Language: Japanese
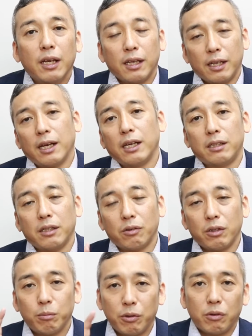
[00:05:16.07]
相手
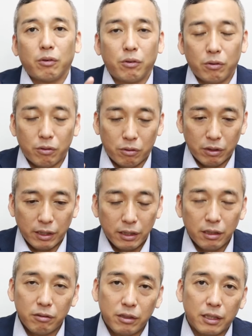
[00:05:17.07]
よりも
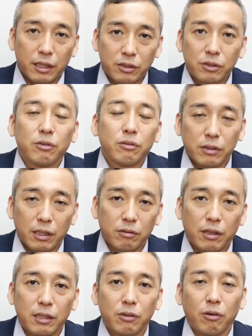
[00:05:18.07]
エネルギーが強くな
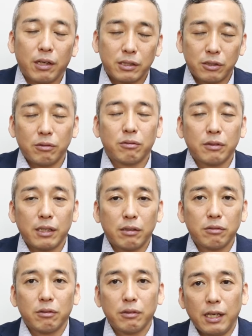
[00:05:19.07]
る波動が強くな
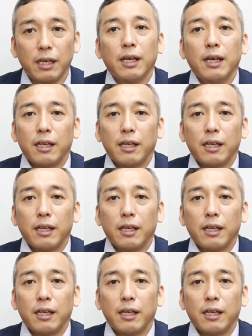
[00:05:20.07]
るので、